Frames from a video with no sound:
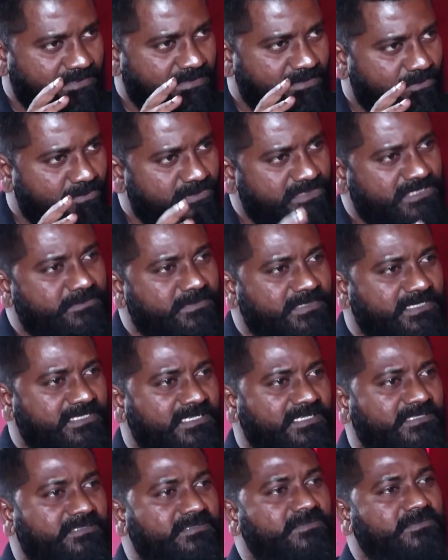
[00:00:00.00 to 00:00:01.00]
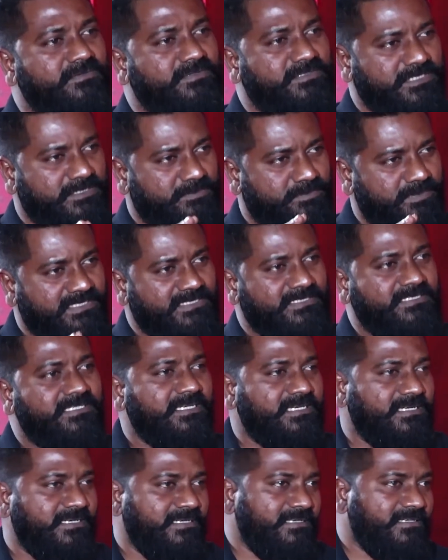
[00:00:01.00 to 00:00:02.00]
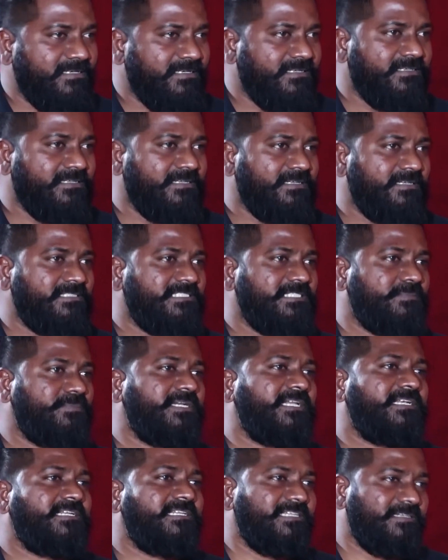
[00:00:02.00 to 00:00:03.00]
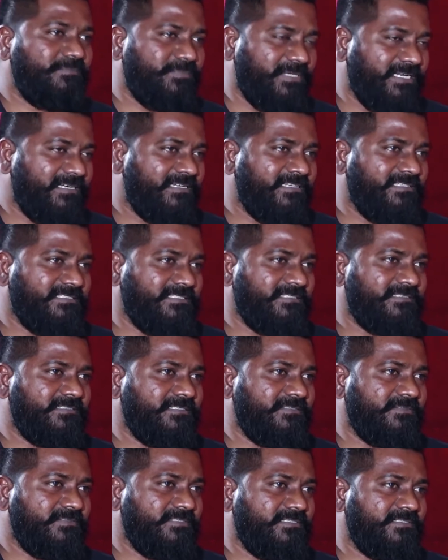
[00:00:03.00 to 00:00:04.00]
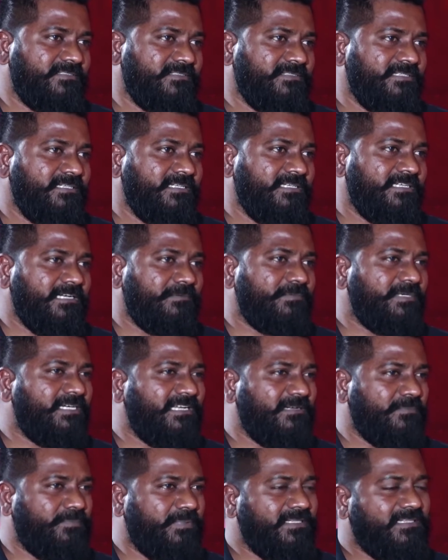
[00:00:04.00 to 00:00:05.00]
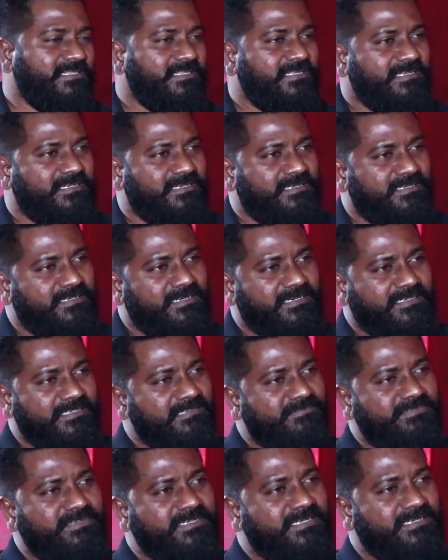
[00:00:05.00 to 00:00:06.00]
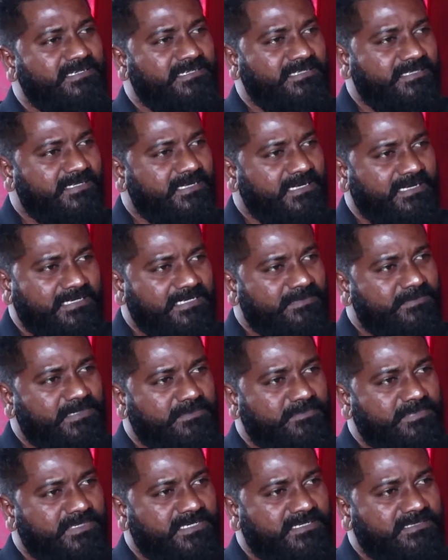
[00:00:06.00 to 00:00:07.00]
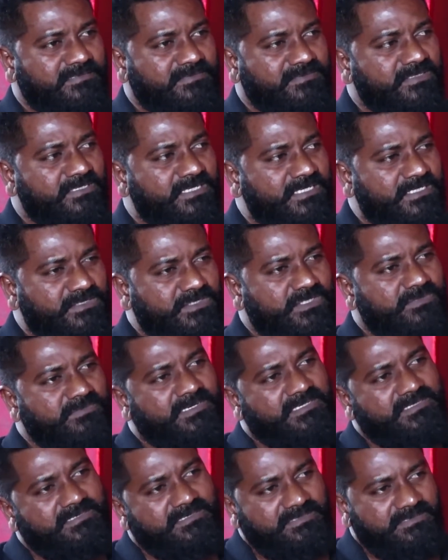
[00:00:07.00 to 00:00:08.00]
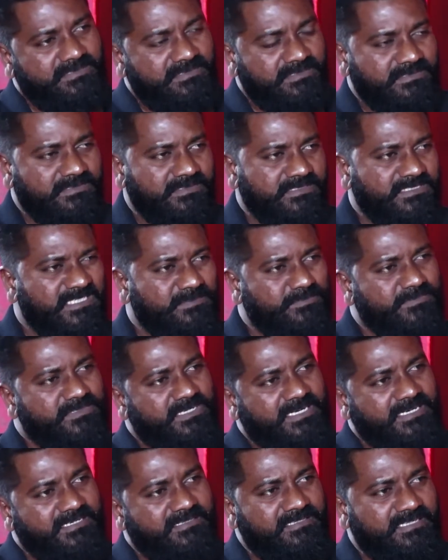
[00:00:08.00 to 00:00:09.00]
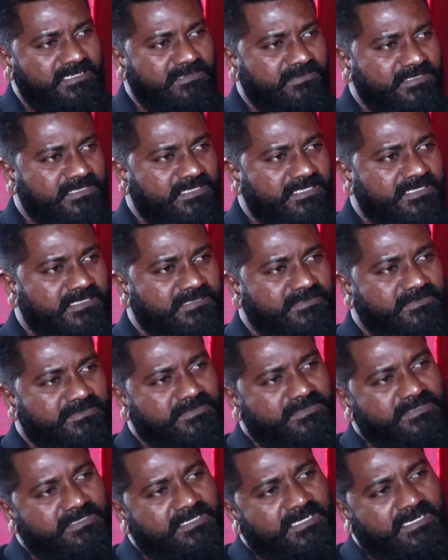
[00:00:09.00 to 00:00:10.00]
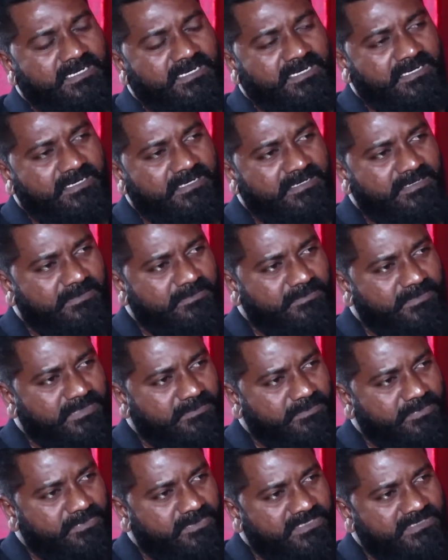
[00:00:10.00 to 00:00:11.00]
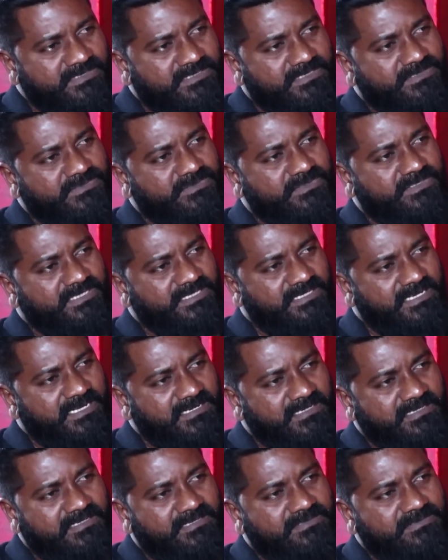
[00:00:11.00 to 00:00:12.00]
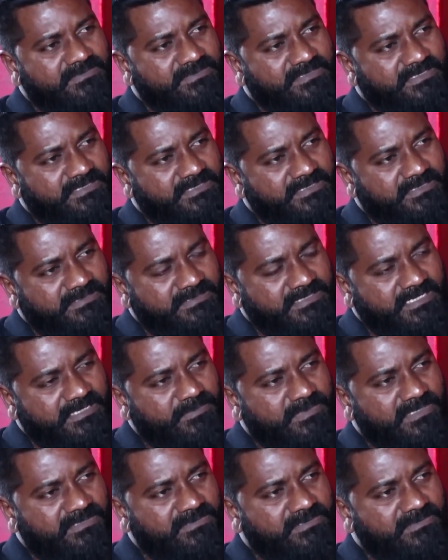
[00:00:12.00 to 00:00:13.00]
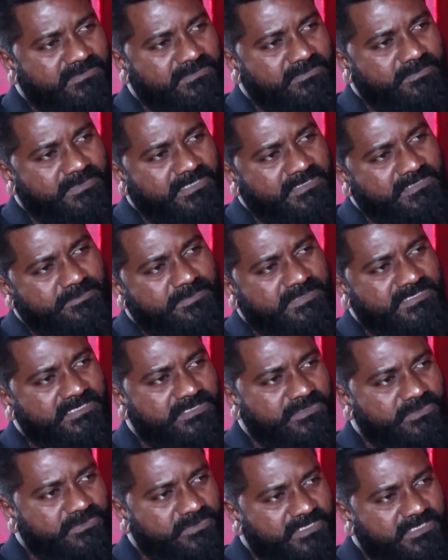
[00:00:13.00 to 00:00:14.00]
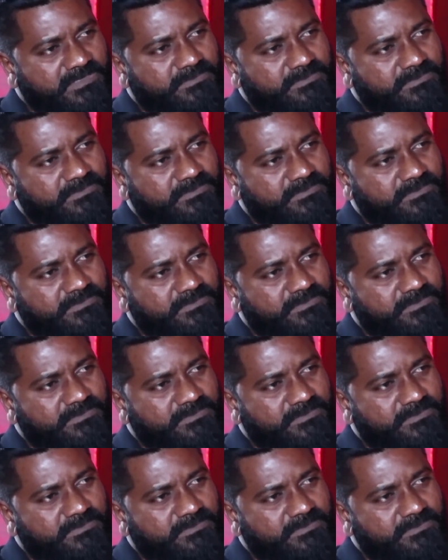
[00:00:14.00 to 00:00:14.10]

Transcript: కొంచెమైనా అందులో స్పష్టంగా చెప్పడానికి నేను ప్రయత్నం చేస్తూ ఉంటాను కాబట్టి నాకు పెద్ద డిఫికల్టీ ఏం అనిపించలేదు సో వన్స్ స్క్రిప్ట్ అయిన తర్వాత నేను మా ప్రొడ్యూసర్స్తోని రానా గారితో సాయిపల్ల గారితో ఎస్పెషల్లీ సురేష్